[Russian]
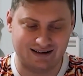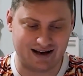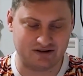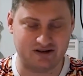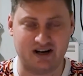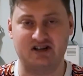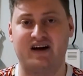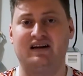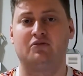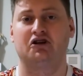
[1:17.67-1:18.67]
так что за
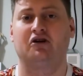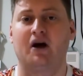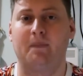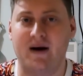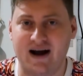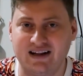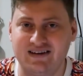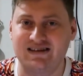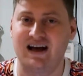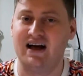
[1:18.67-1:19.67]
Аршавина можно только
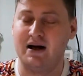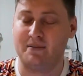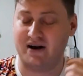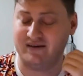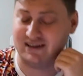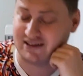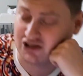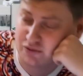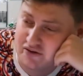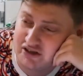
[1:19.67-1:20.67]
порадоваться. Правда, эта
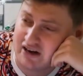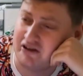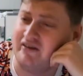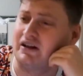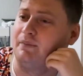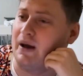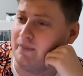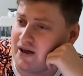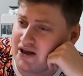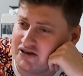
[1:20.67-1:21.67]
сумма все равно, наверное,
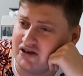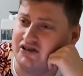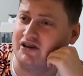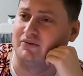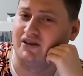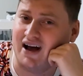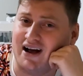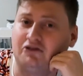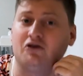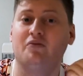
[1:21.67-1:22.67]
поменьше, чем та,
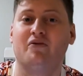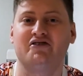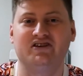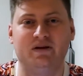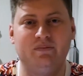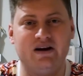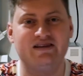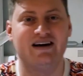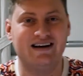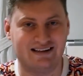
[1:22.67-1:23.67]
которую можно
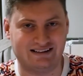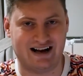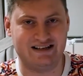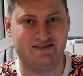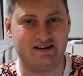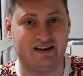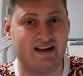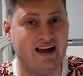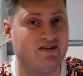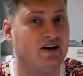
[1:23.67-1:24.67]
напилить на трансфере
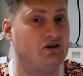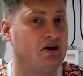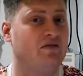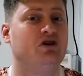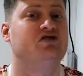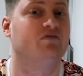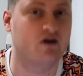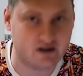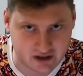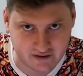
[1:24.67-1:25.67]
Сергеева, но я вам
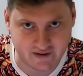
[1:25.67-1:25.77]
ничего не